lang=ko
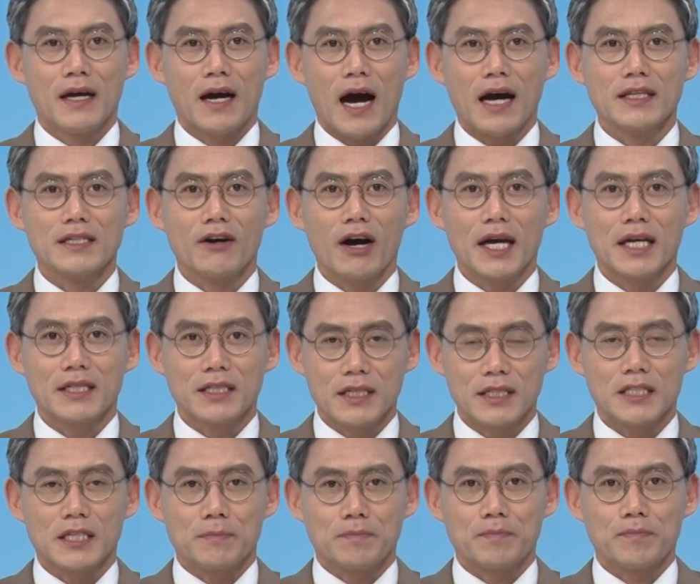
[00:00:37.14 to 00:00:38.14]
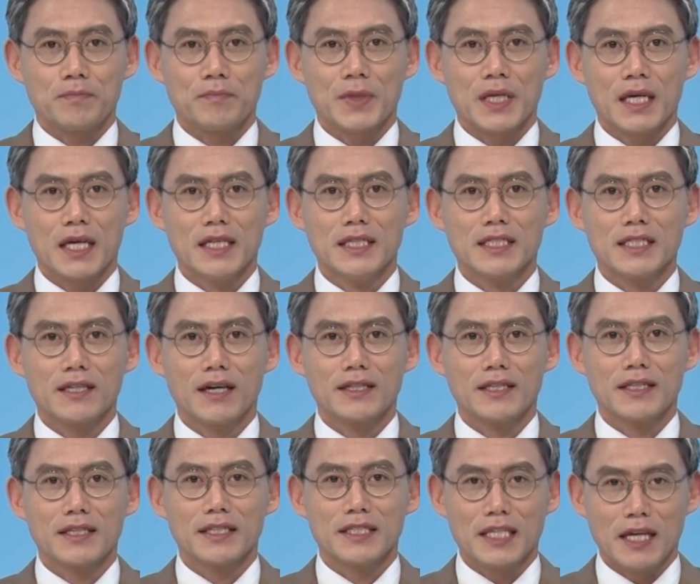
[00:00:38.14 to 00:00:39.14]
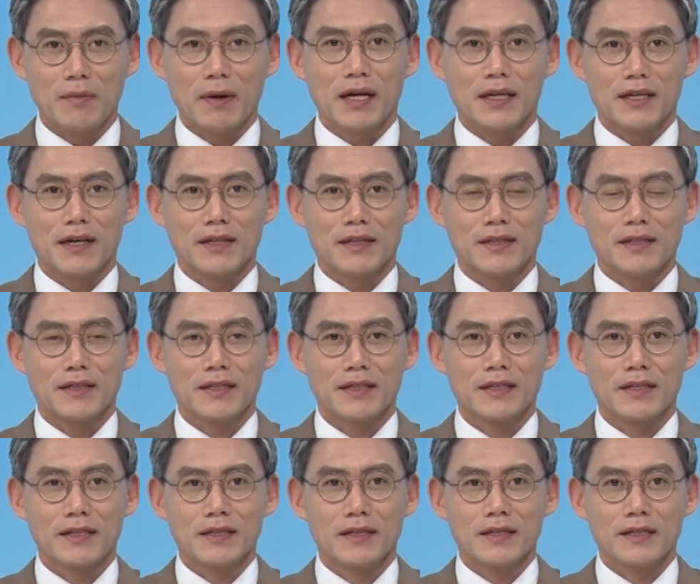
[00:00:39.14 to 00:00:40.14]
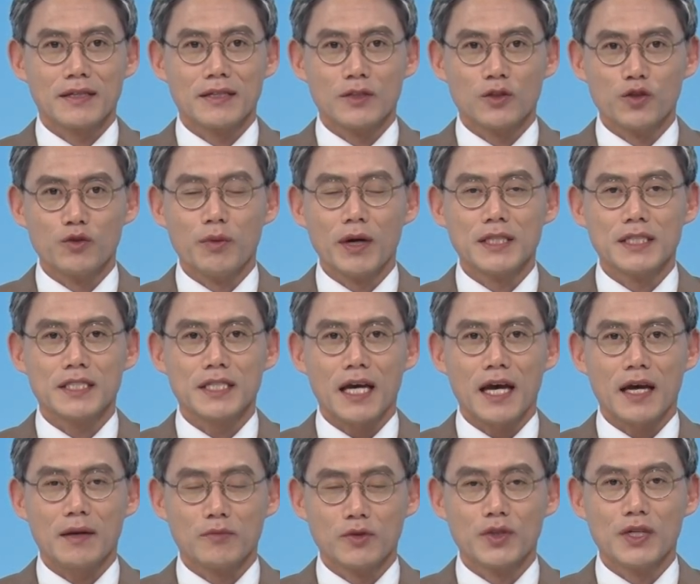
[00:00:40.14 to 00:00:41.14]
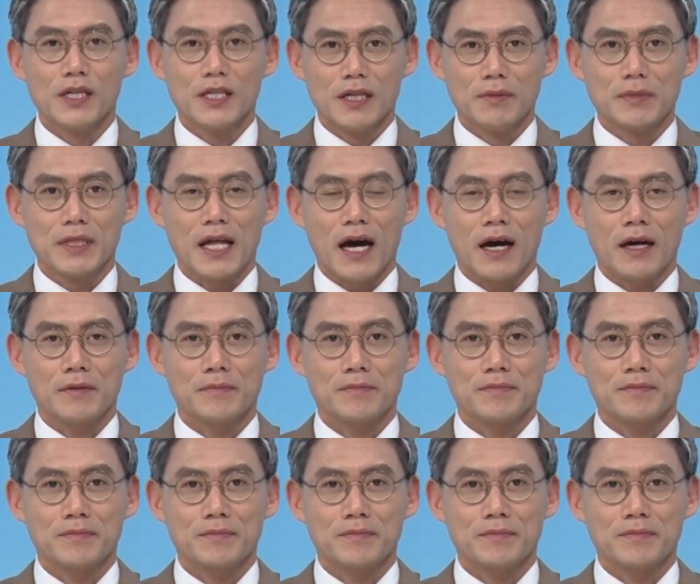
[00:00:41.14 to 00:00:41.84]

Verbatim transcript: 한가위 특집 인천 재발견 그 두 번째 문을 엽니다.